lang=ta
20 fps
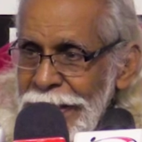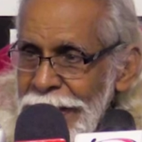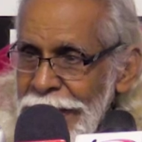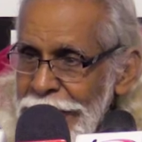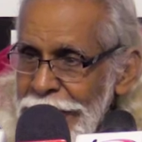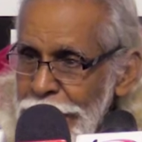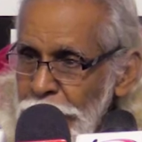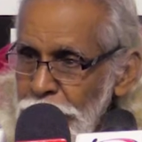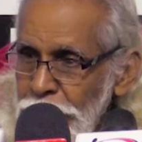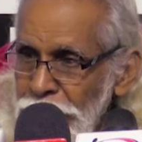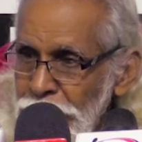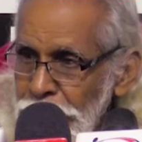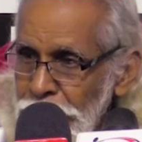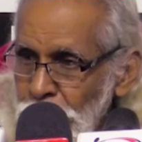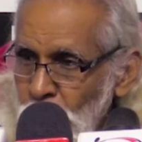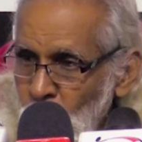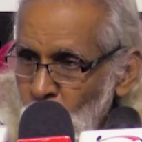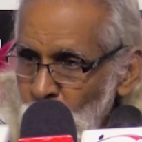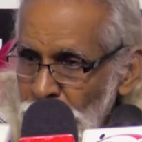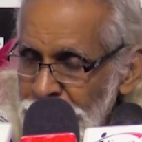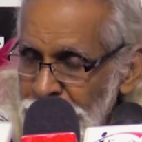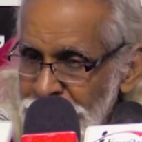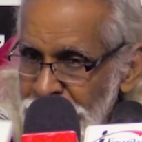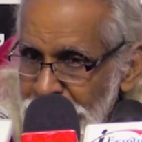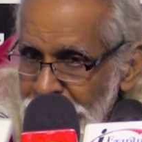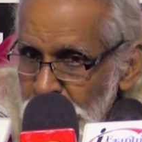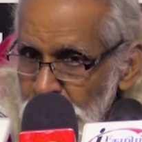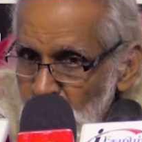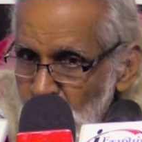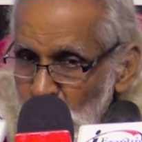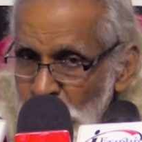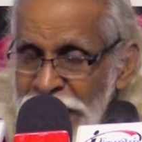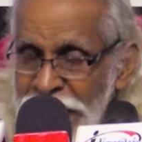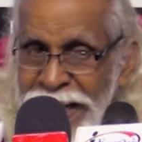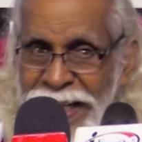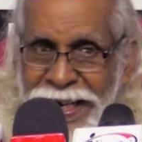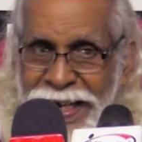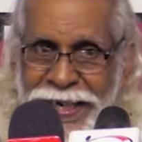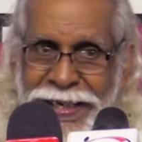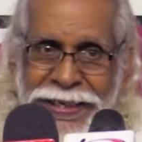இந்த கூட்டத்திற்கு
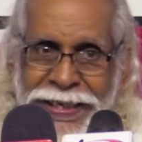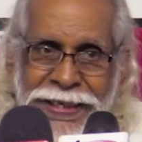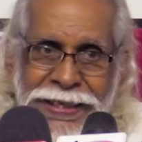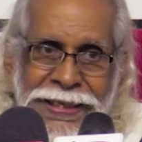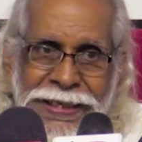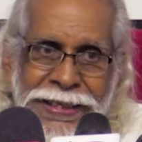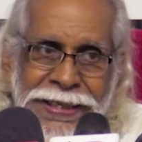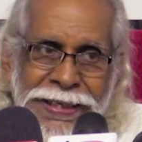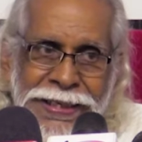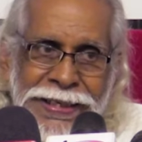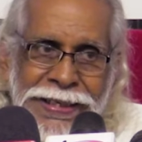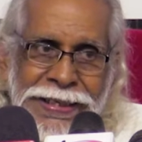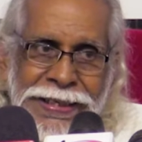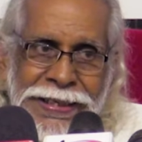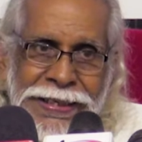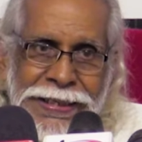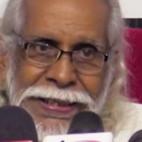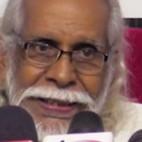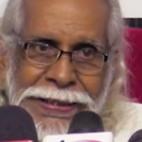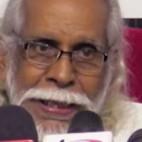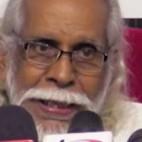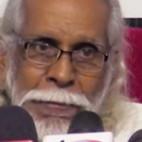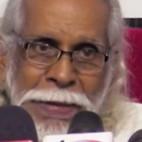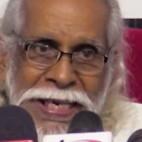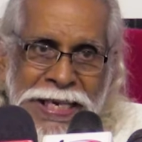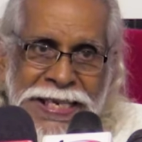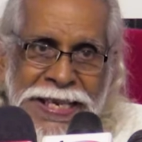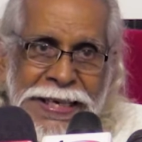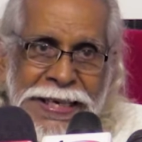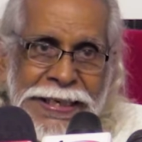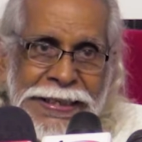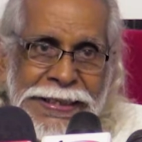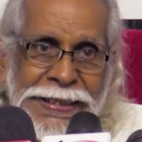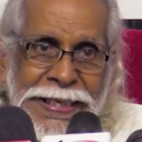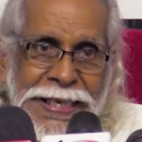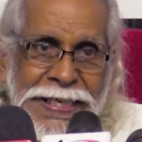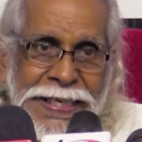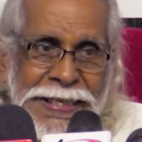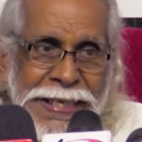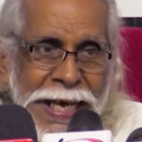முன்னர் தமிழரசு
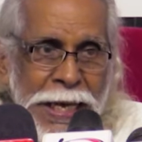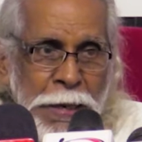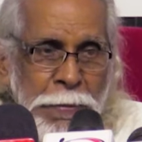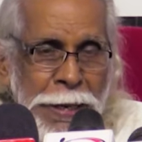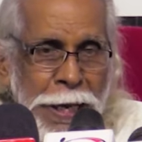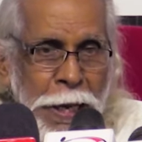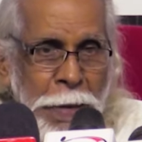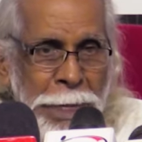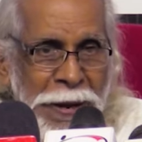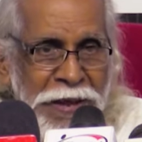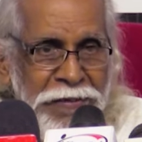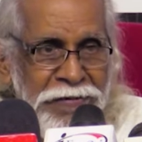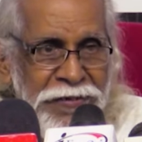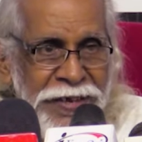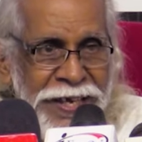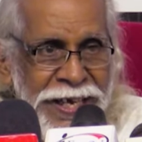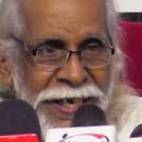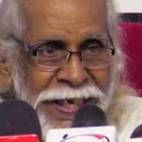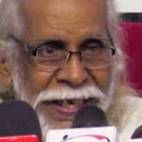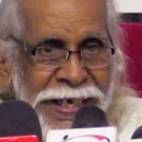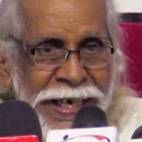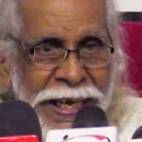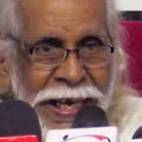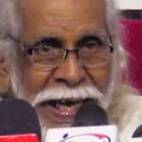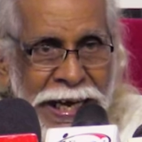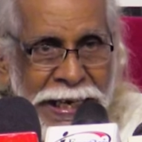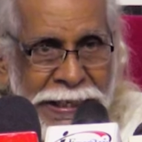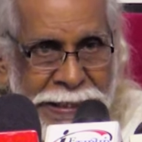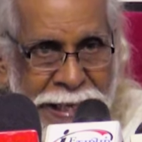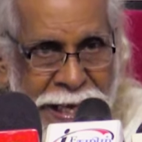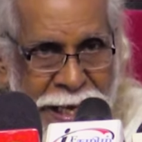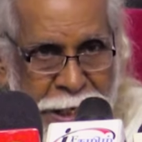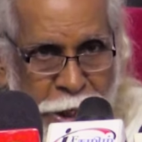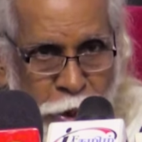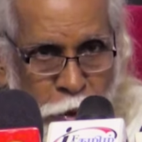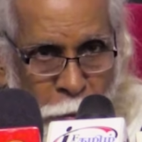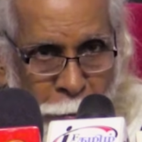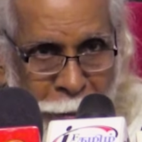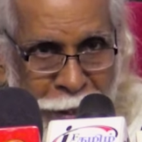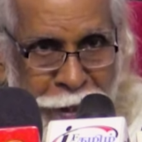கட்சியின் சார்பிலே பேசிய அதே
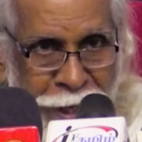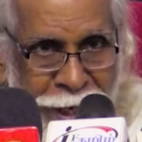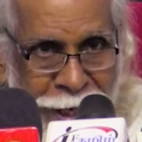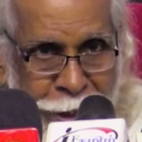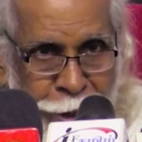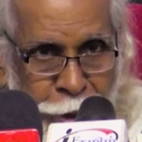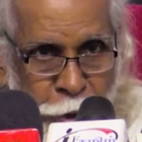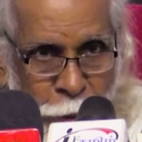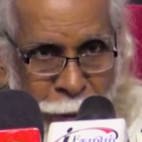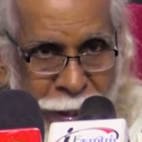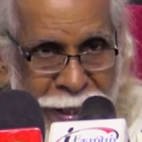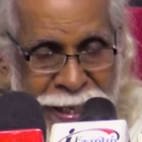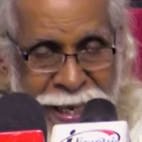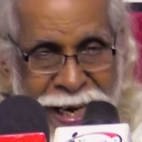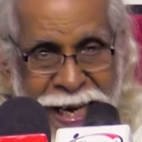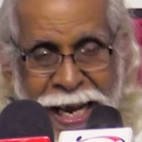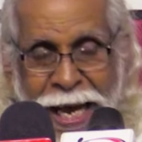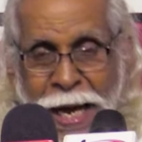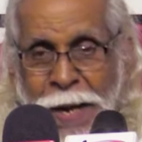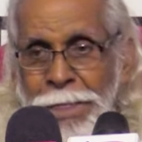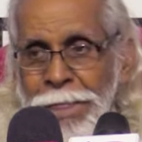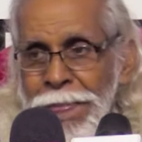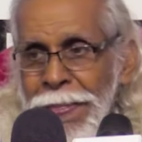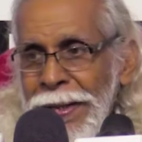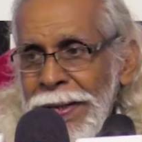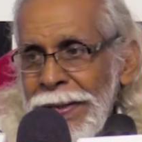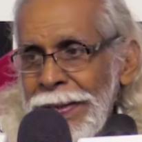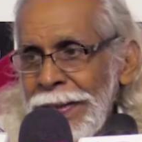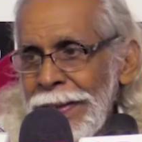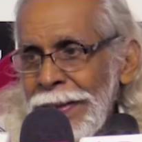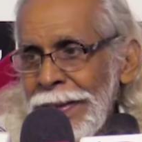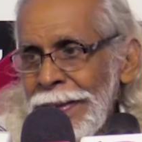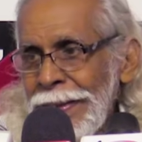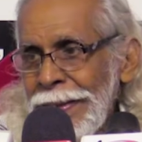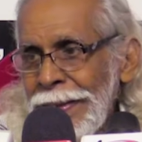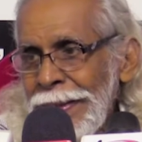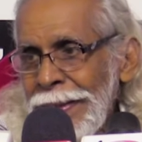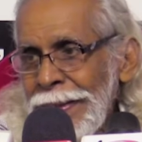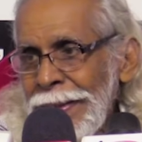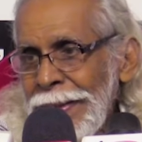சுமந்திரன் சொன்னதெல்லாம்
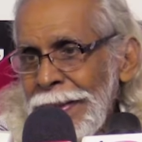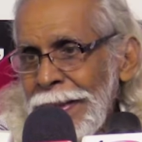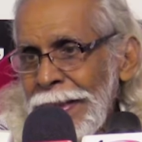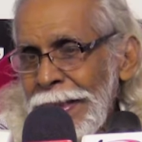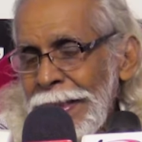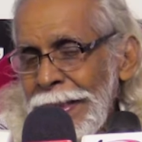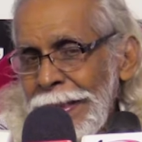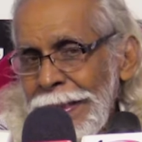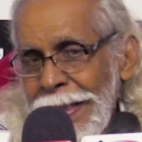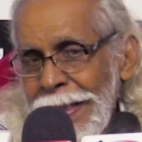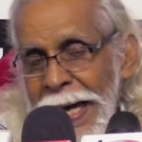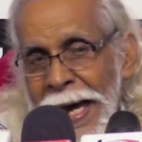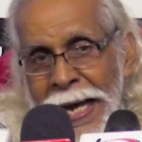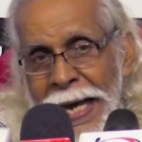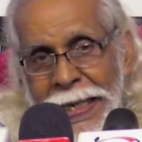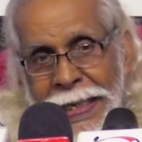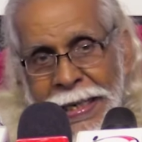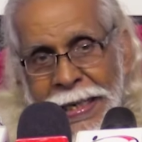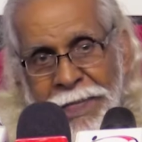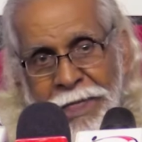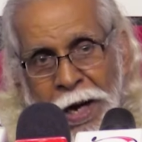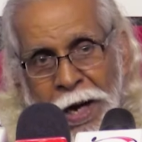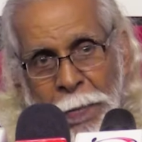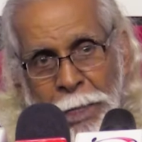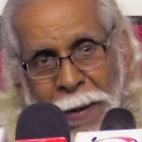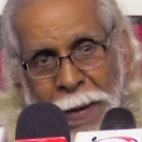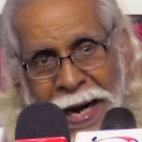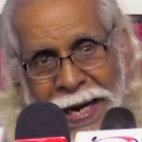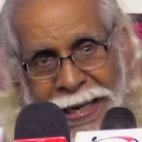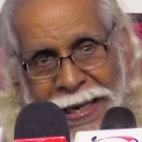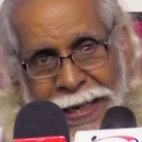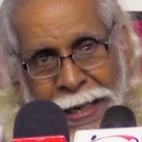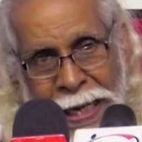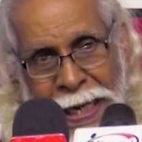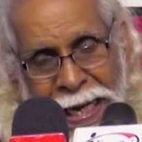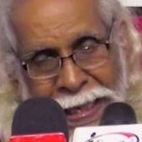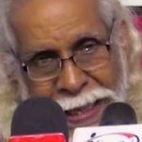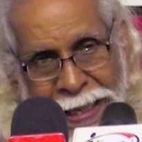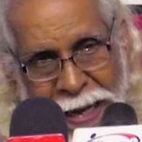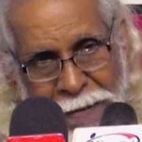நான்கு வேட்பாளர்கள்
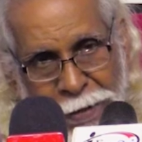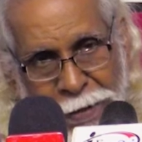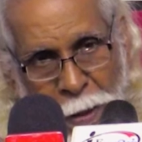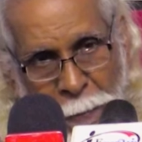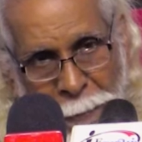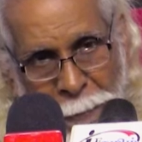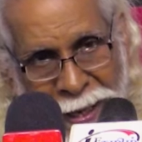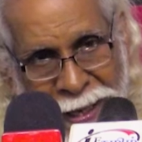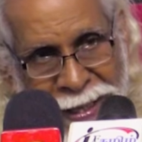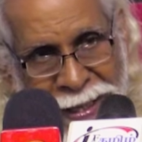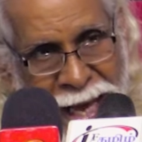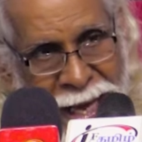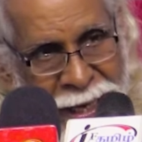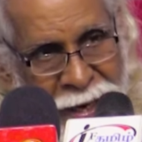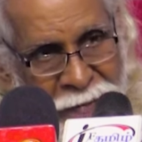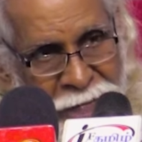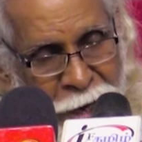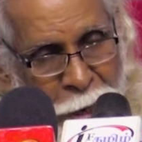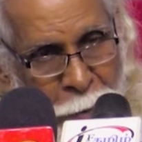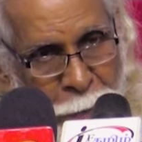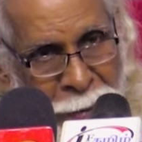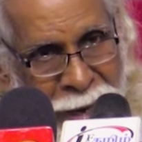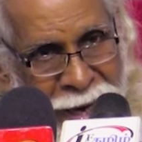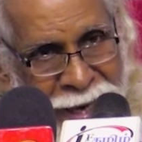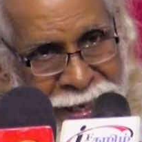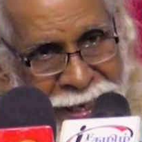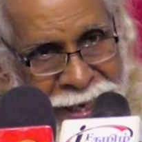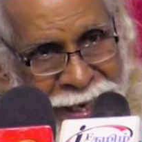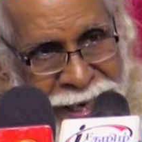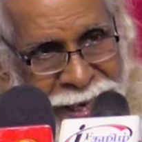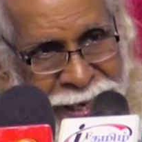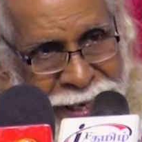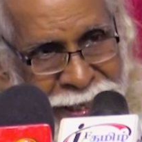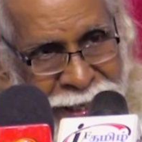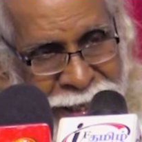அதாவது பிரதான வேட்பாளர்களின்